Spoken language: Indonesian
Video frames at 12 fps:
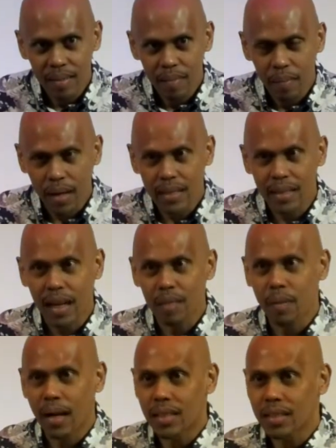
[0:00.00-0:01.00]
Mereka sangat
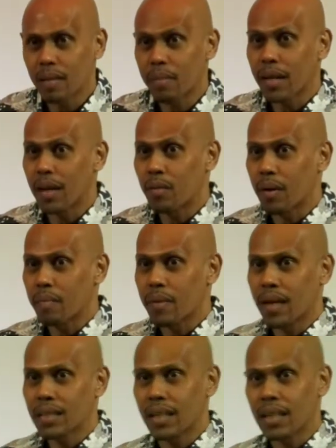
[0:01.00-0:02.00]
berhasil, mereka luar
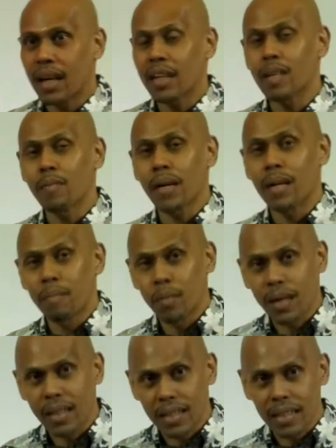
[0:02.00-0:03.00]
biasa. Karir mereka pun
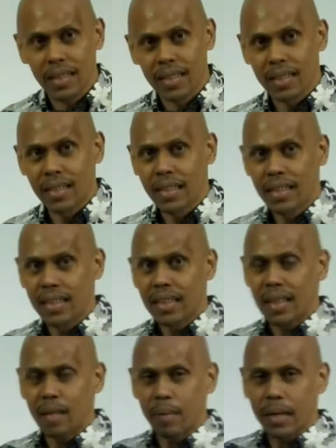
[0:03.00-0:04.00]
naik.
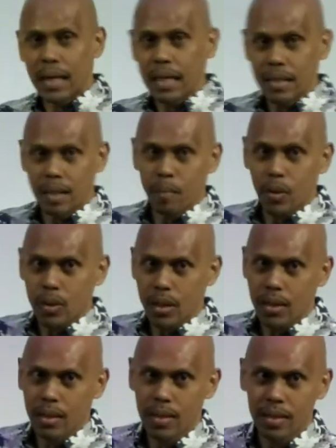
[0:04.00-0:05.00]
Karena mereka kejar
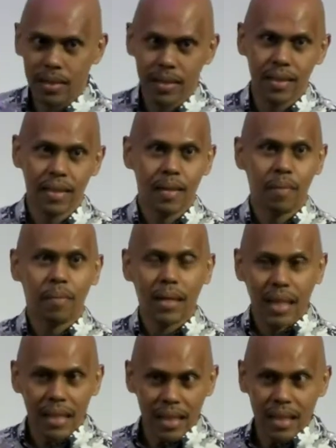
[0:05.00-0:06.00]
proses. Mereka
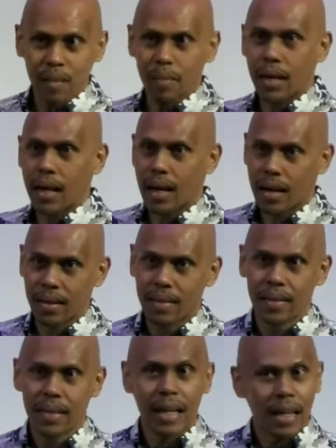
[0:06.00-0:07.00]
kejar kebenaran.
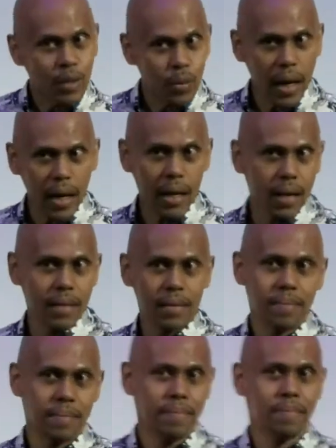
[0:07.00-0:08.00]
Dan itu gak enak.
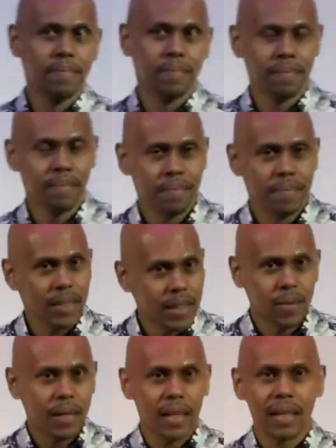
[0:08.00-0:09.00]

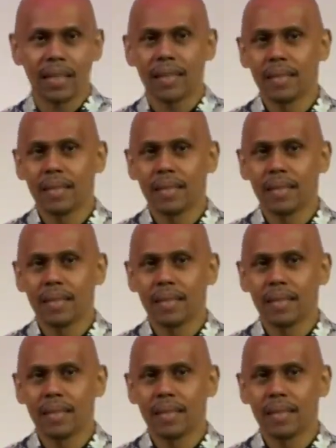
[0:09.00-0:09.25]
Itu gak enak.